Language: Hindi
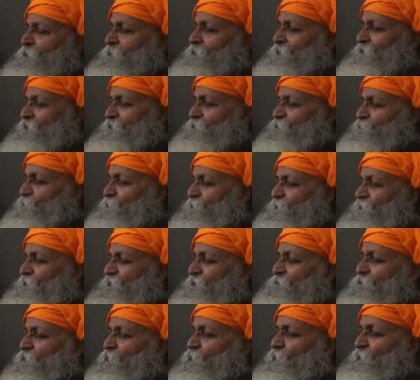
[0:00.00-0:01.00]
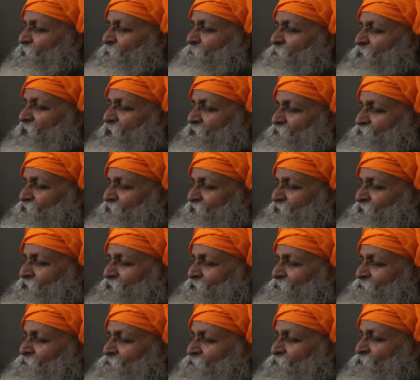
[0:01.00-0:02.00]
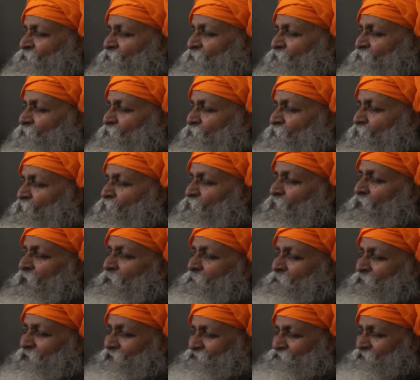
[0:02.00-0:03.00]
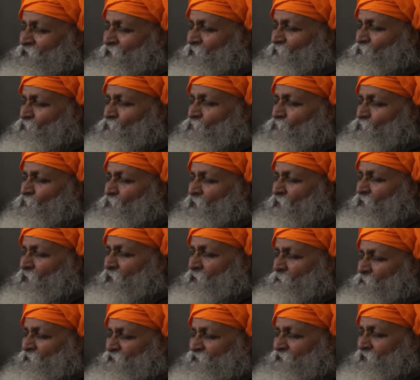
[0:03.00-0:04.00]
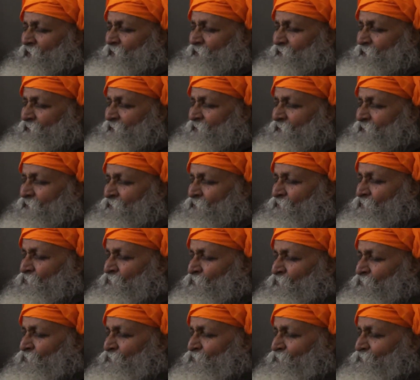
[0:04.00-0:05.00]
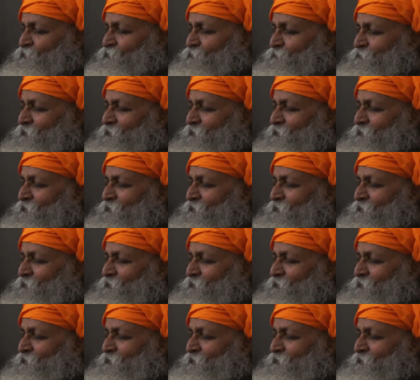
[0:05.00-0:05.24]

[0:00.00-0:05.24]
ये जो कीड़े मकोड़े मारते हैं हाँ जी हाँ जी वो काम करता है लोगों के घर में जाके बिल्कुल बिल्कुल तो